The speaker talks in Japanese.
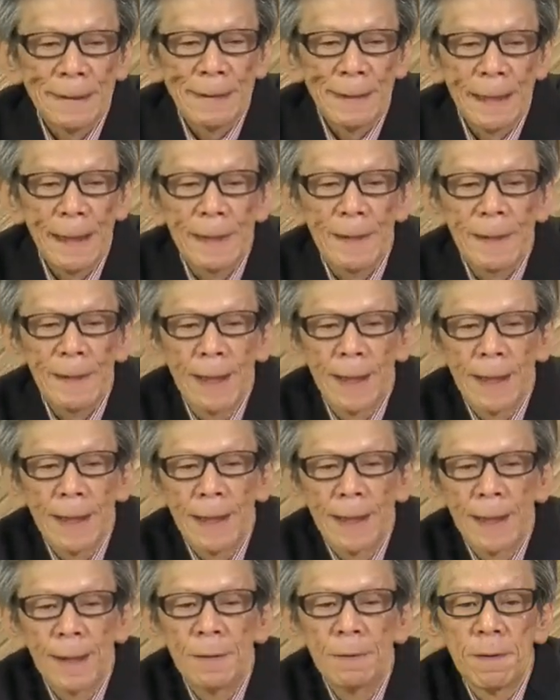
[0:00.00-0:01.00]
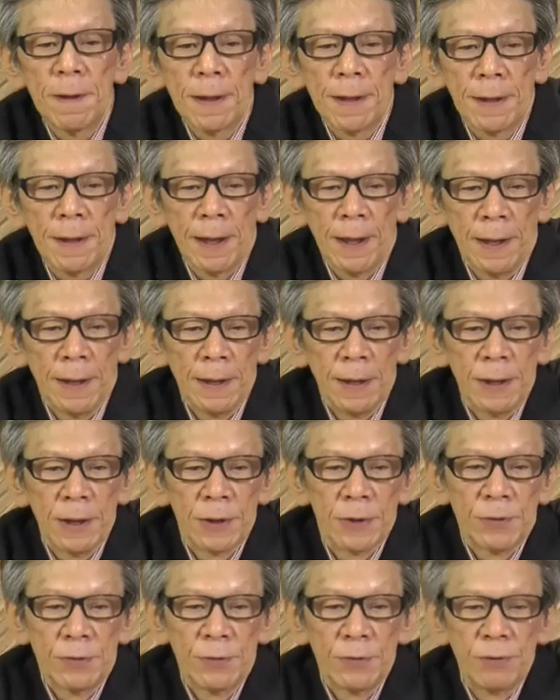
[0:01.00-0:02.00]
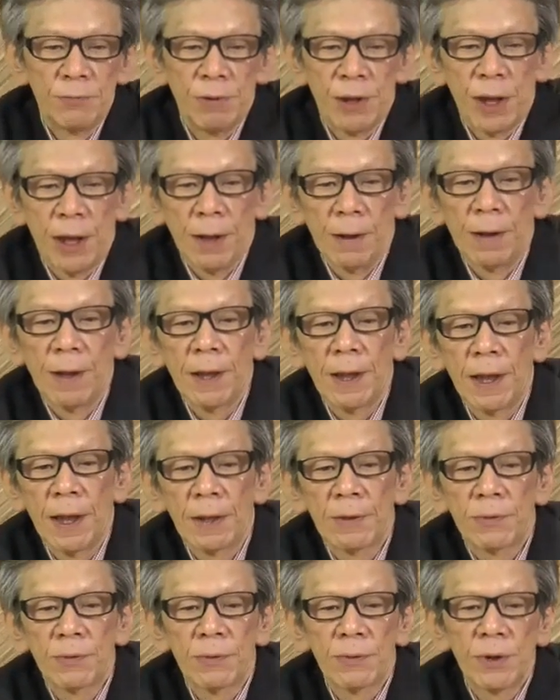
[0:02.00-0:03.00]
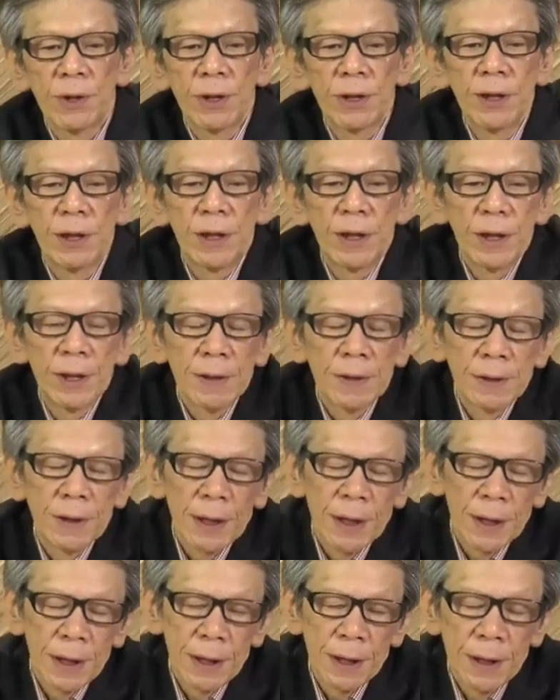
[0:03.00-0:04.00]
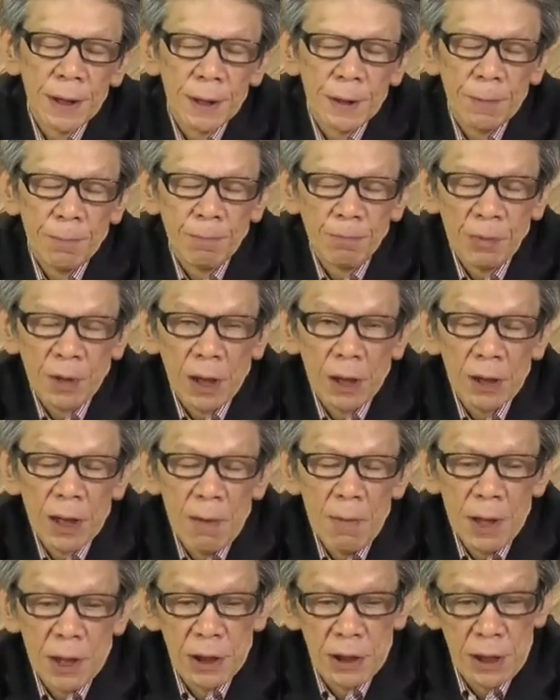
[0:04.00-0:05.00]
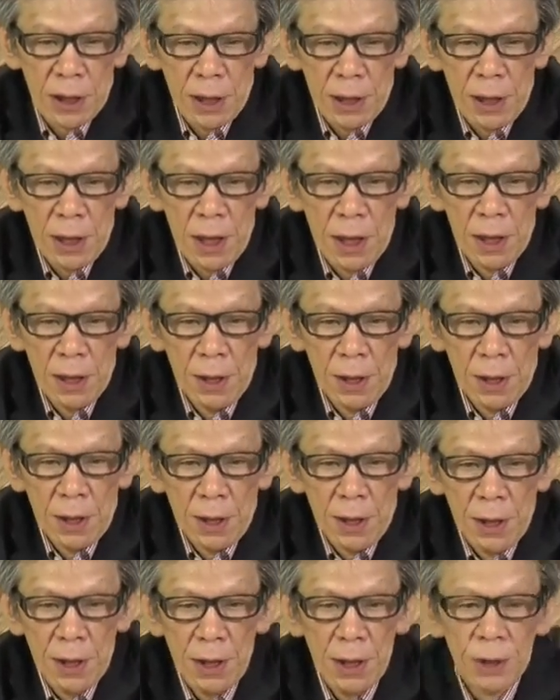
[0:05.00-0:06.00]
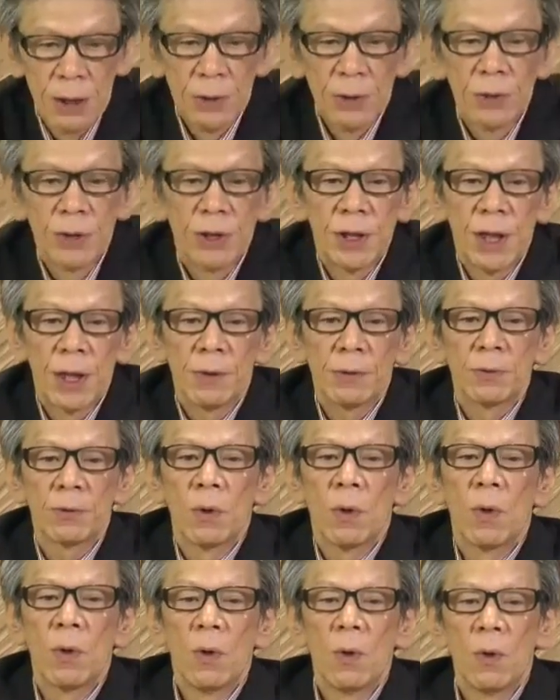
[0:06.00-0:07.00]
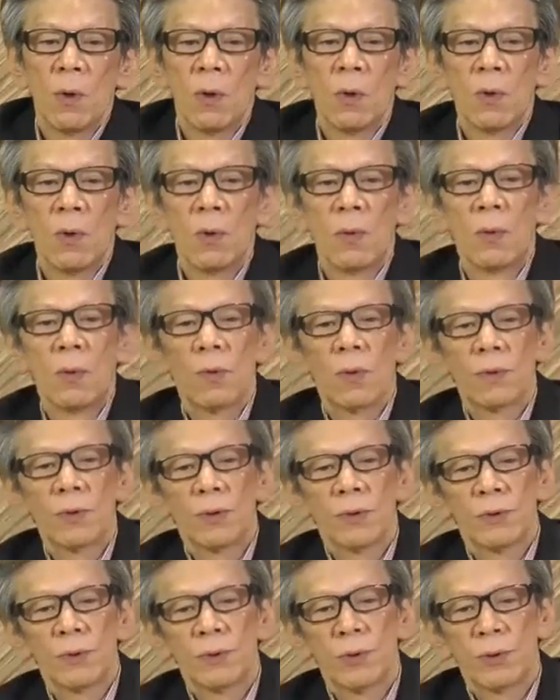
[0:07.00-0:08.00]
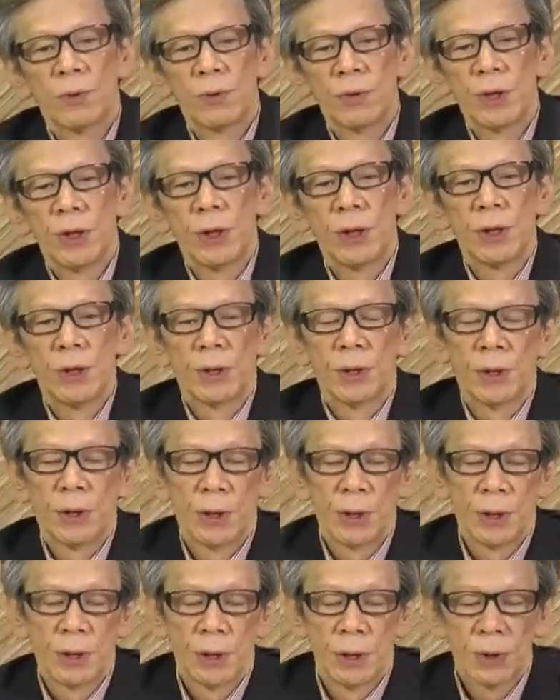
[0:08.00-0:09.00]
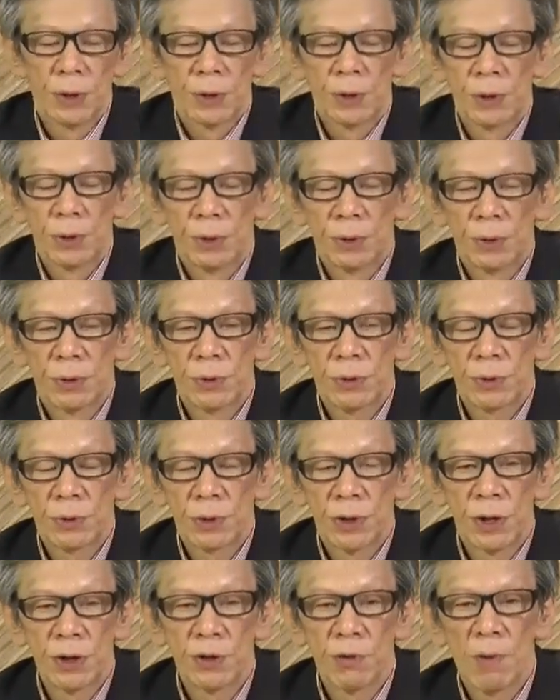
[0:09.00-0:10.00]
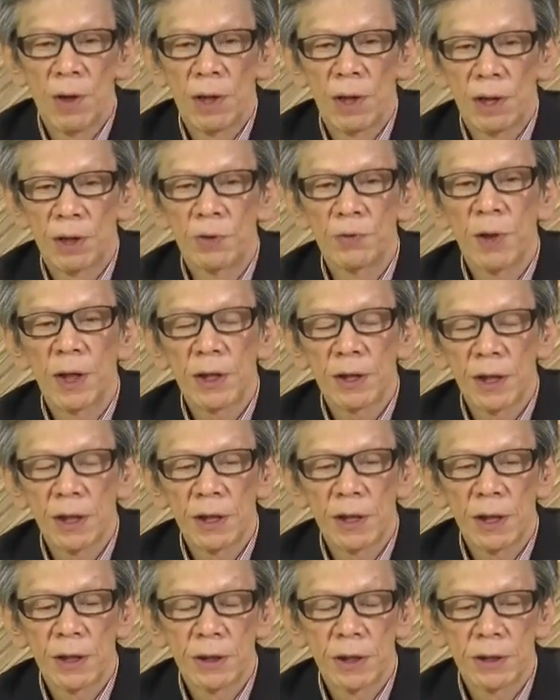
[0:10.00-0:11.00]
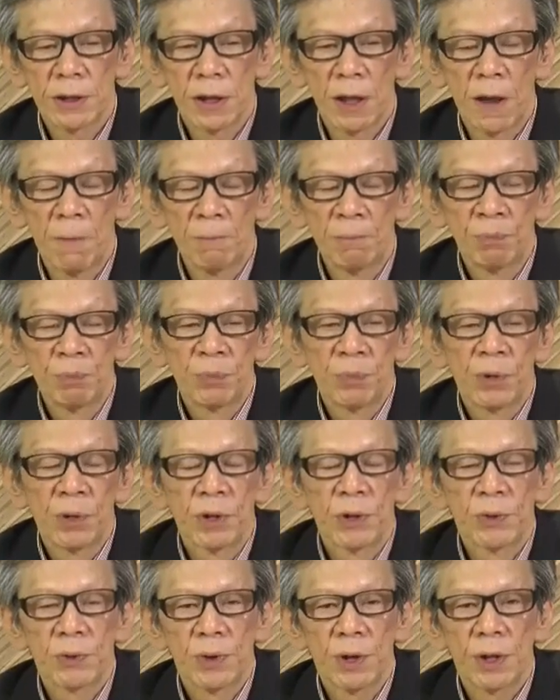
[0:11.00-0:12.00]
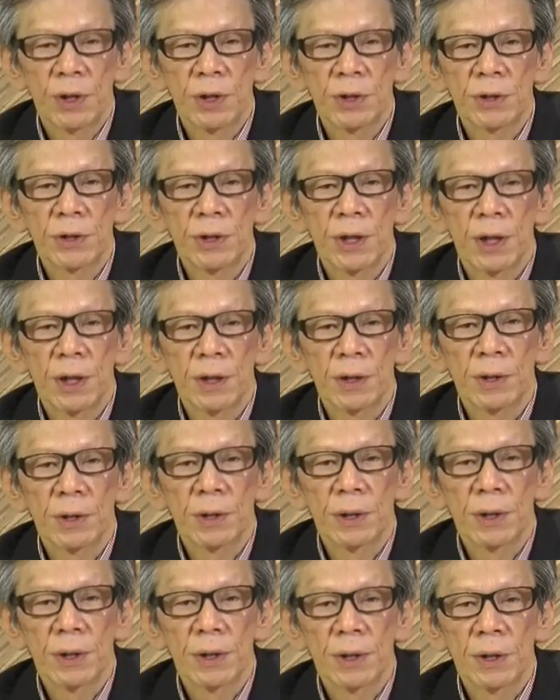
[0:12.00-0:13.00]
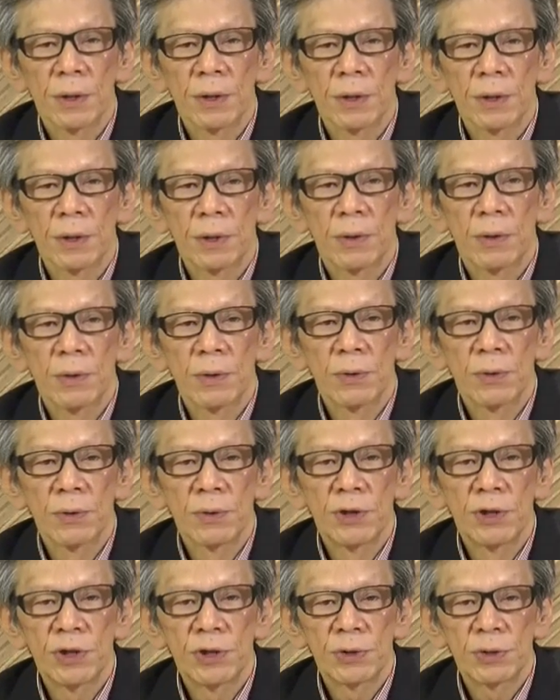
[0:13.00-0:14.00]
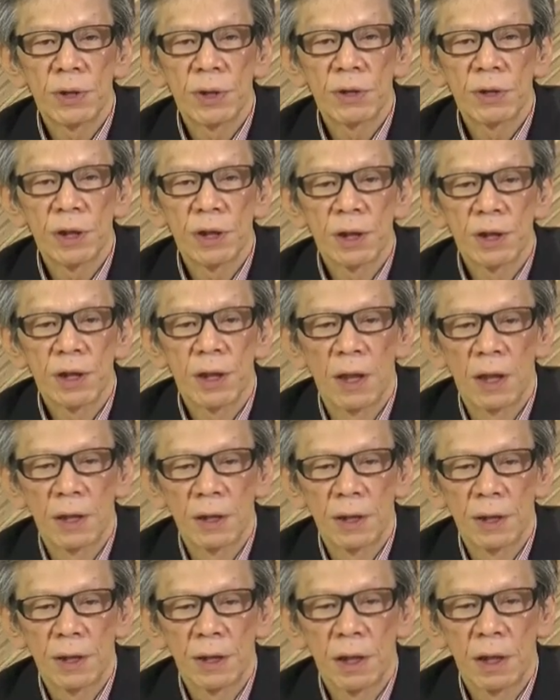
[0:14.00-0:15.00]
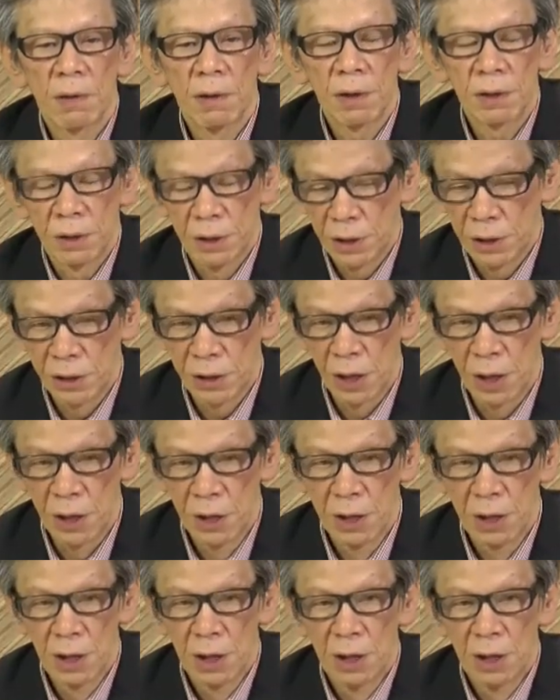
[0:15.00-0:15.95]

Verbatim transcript: なっているわけでそういう意味で圧倒的に、えー、玉木さんが、えー、有利であるというように、えー、ずっと選挙前から言われていたんですがそれがですね、えー、この2週間ぐらいでかなり変わってきて